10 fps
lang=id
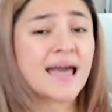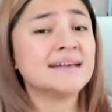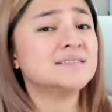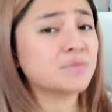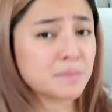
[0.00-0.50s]

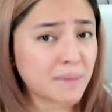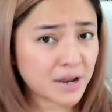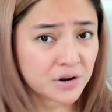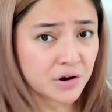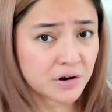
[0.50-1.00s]
As a
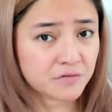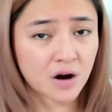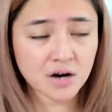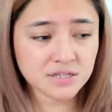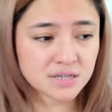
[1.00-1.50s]
reminder for
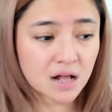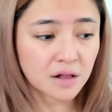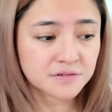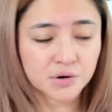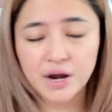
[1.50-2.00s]

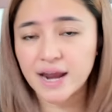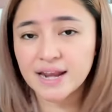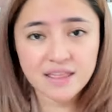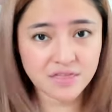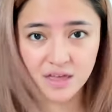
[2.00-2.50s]
ourselves or
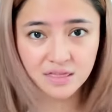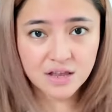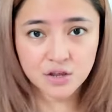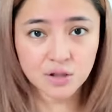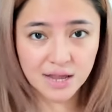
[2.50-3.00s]
anything
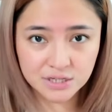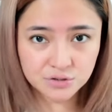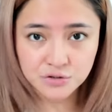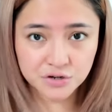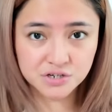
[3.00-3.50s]
that you like to
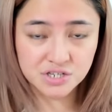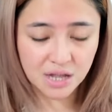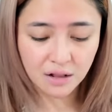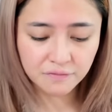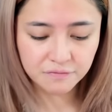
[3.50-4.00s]
do
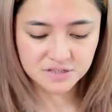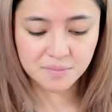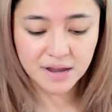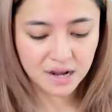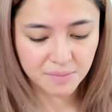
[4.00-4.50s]
yourself
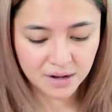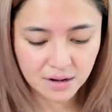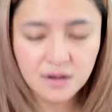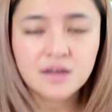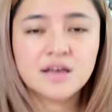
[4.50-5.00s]
sebagai
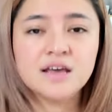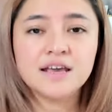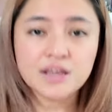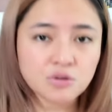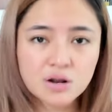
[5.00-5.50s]
reminder,
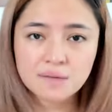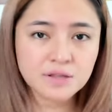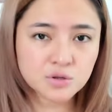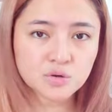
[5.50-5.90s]
itu adalah bentuk